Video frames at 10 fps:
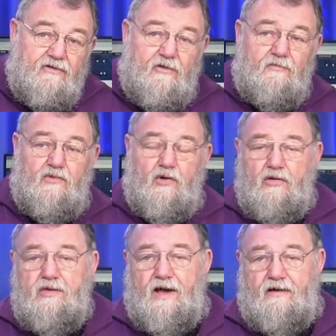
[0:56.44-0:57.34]
kommt
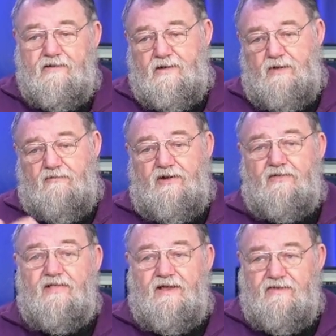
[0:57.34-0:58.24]
Neujahr und dann machen wir
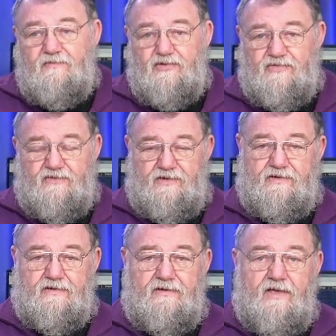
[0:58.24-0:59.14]
das gleiche
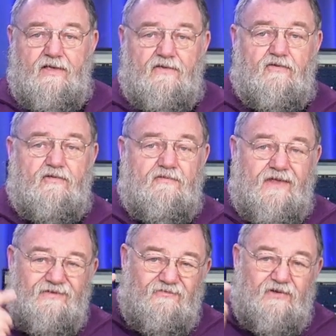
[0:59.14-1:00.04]
Prozedere. So, und
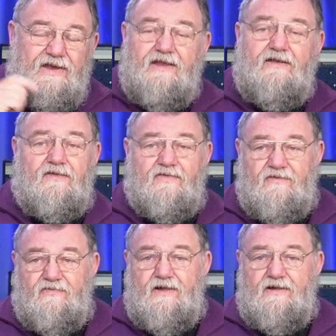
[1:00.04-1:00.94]
wenn Ihnen das
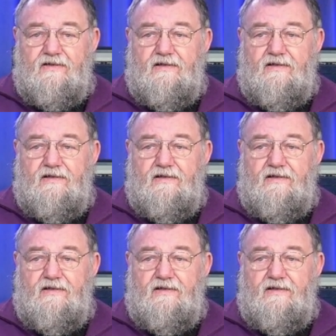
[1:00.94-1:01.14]
gefällt,